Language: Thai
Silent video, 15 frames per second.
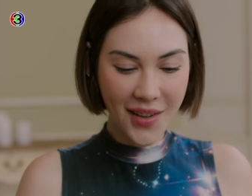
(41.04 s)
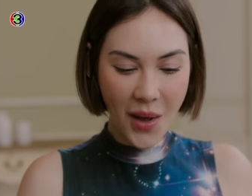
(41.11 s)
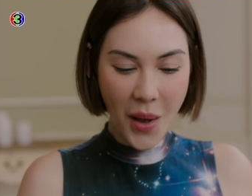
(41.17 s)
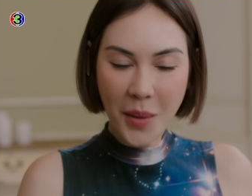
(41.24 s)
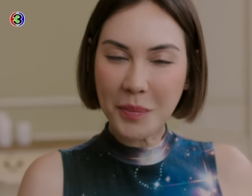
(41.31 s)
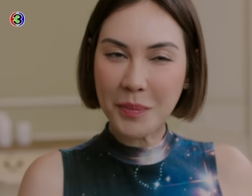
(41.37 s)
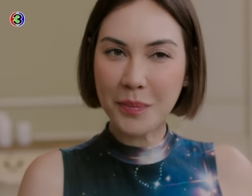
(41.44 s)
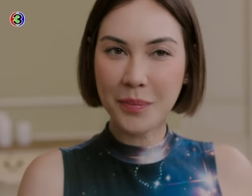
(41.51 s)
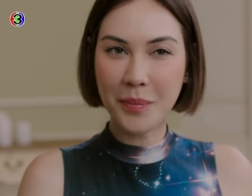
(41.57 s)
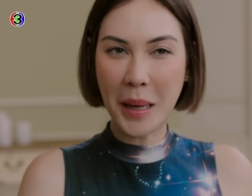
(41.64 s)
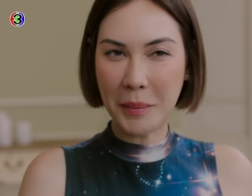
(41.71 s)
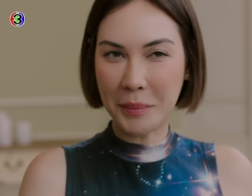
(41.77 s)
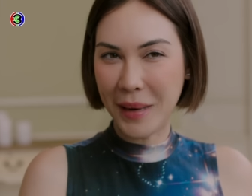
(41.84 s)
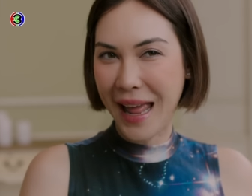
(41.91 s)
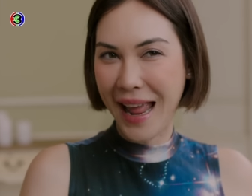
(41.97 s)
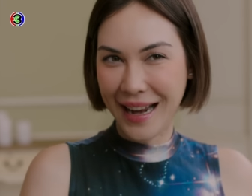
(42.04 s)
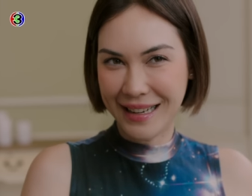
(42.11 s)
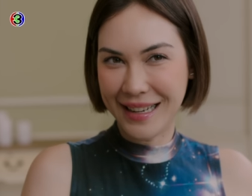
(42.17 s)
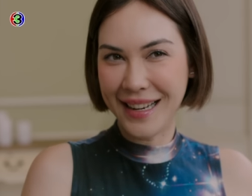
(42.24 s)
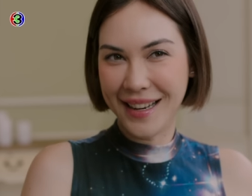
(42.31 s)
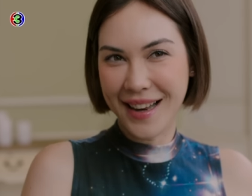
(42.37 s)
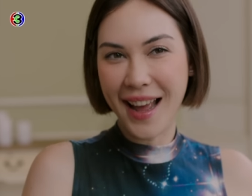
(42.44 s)
ก็แปล
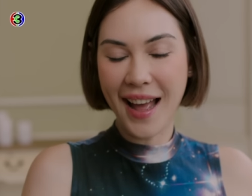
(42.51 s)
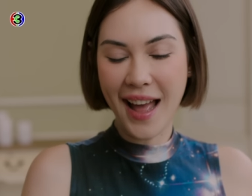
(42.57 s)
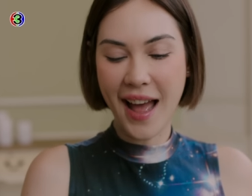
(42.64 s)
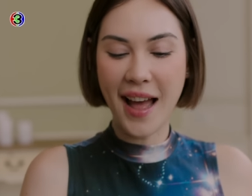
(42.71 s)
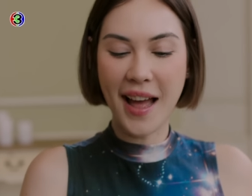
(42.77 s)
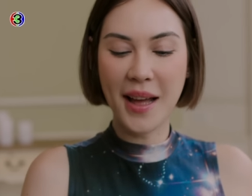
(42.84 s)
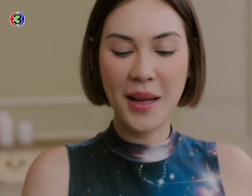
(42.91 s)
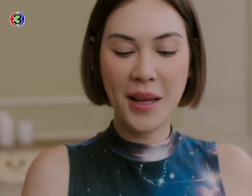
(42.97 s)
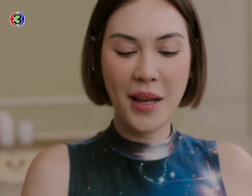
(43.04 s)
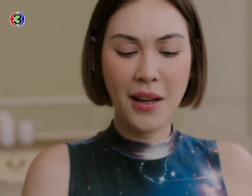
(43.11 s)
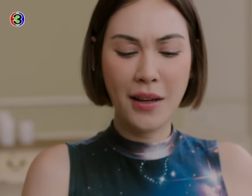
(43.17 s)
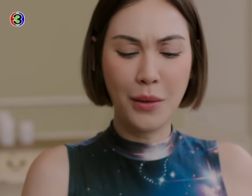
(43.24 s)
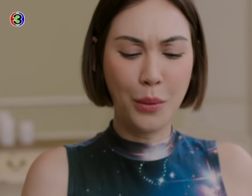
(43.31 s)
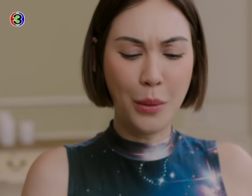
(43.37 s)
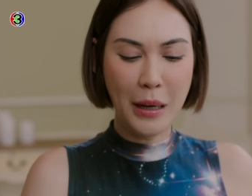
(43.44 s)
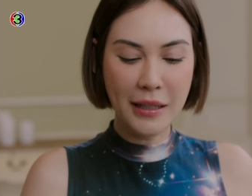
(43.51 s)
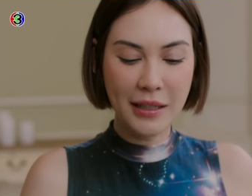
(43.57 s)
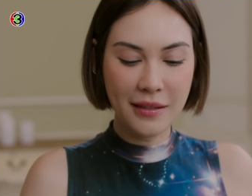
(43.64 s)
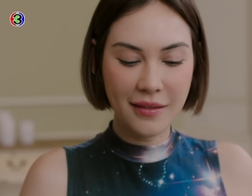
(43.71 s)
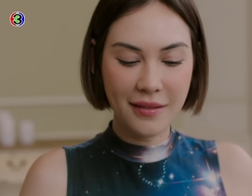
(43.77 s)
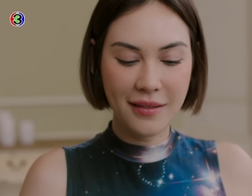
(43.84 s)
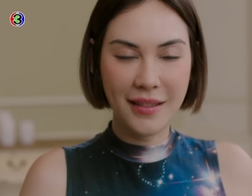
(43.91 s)
กๆดีนะคะหรือว่า
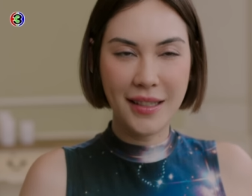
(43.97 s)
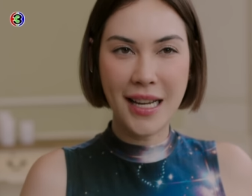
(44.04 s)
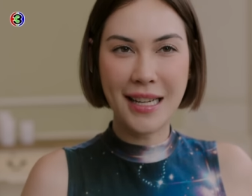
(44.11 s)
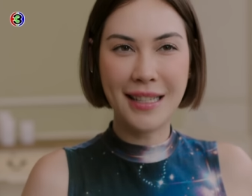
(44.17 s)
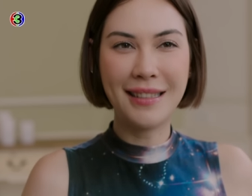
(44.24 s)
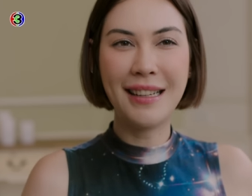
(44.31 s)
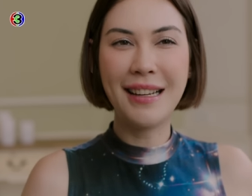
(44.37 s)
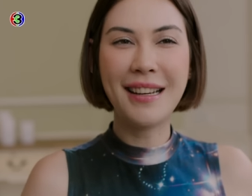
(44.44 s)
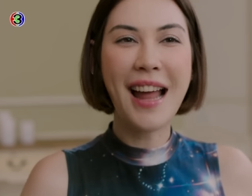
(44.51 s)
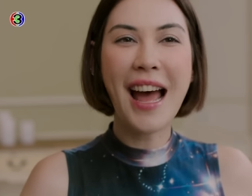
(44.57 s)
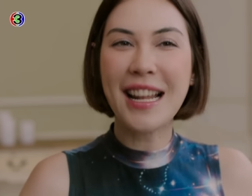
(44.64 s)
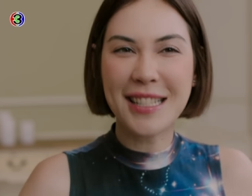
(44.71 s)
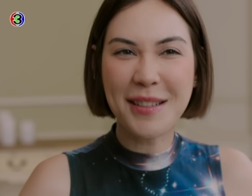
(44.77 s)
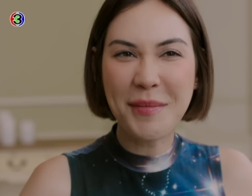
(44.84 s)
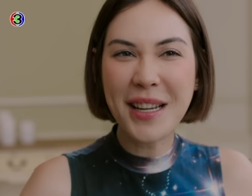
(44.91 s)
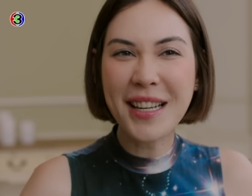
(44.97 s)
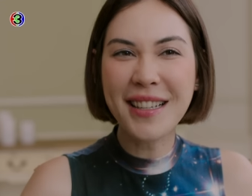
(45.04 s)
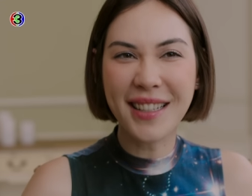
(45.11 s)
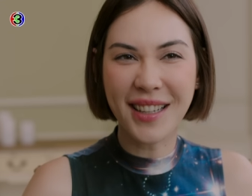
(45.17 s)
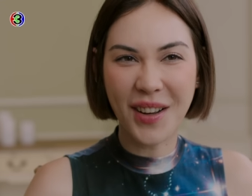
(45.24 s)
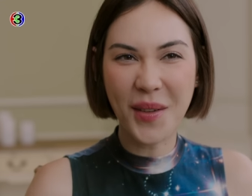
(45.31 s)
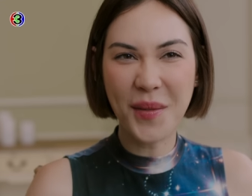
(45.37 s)
ลิ้นลิ้นอาจจะไม่
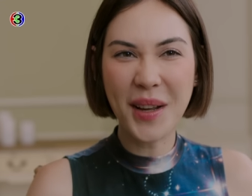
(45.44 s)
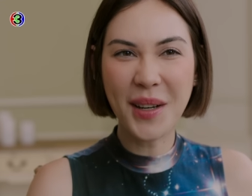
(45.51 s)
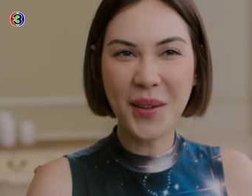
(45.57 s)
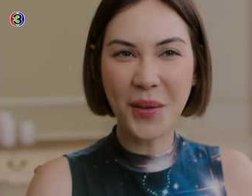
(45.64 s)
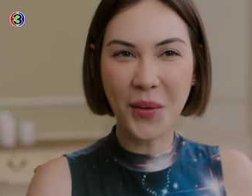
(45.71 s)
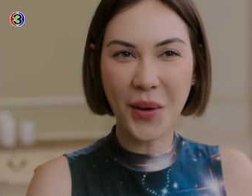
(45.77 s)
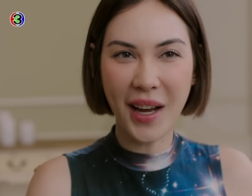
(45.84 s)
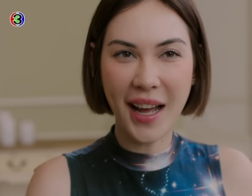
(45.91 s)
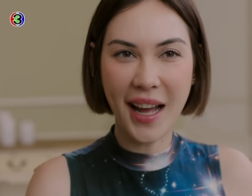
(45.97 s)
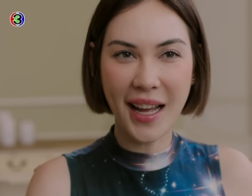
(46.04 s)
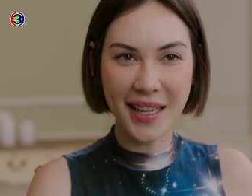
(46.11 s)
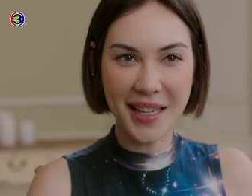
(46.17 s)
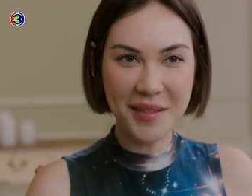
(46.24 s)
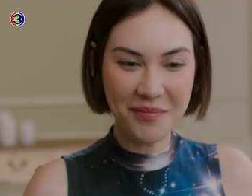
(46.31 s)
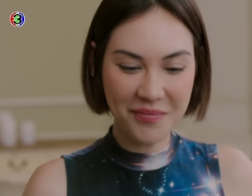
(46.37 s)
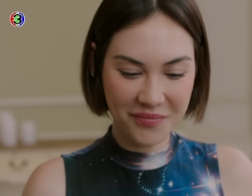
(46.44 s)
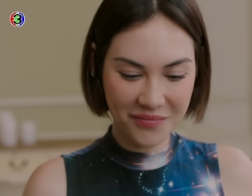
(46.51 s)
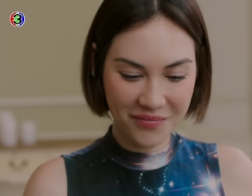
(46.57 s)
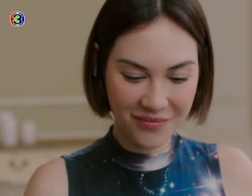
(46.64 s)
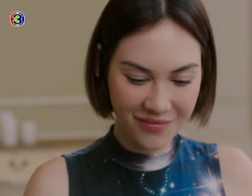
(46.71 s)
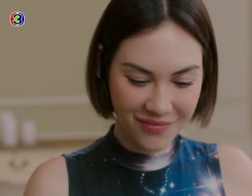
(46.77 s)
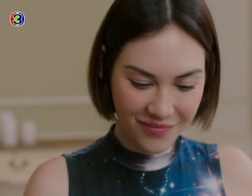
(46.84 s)
ถึงก็ไม่รู้อะค่ะนี่
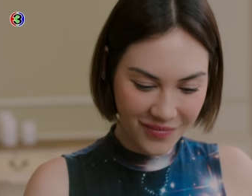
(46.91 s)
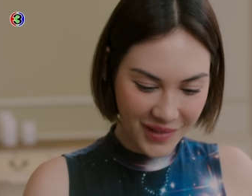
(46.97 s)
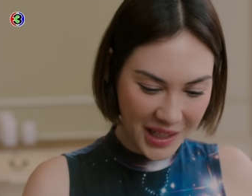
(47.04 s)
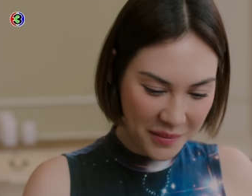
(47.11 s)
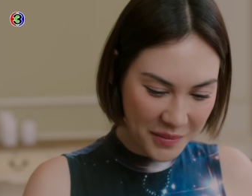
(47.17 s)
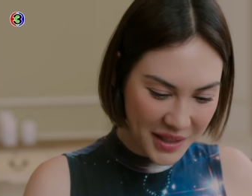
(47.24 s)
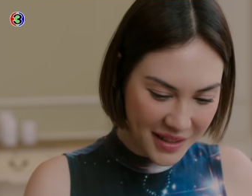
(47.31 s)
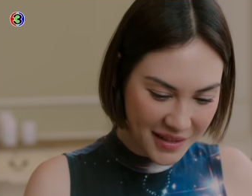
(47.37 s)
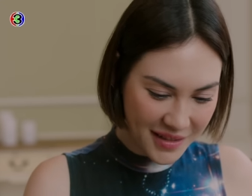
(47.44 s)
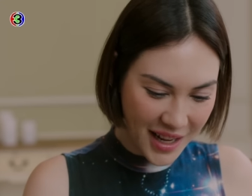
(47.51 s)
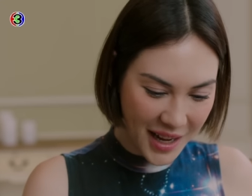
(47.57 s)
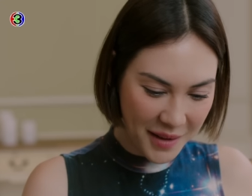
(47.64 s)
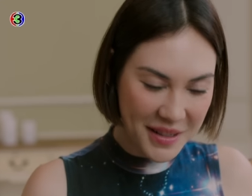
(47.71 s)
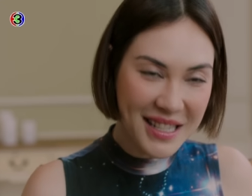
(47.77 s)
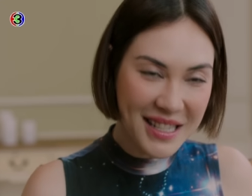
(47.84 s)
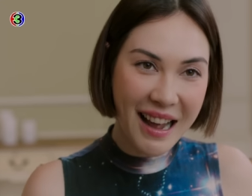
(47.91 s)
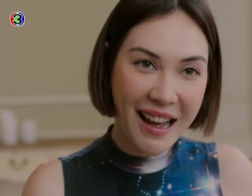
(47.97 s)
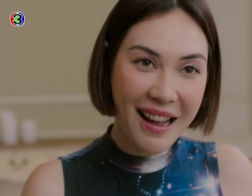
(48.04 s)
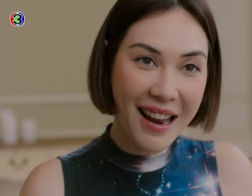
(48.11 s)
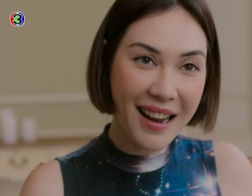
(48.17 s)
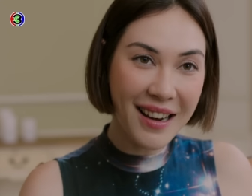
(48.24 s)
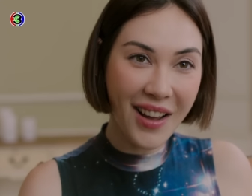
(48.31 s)
มันทำมาจาก
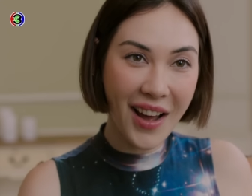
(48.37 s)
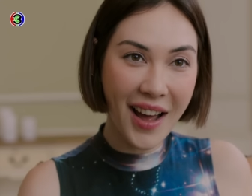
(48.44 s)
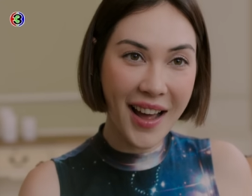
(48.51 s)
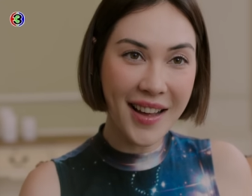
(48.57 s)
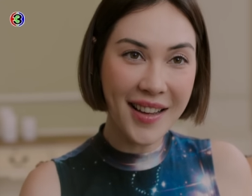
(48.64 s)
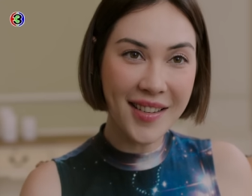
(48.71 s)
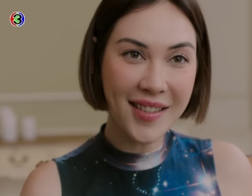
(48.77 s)
อะไรเหรอคะ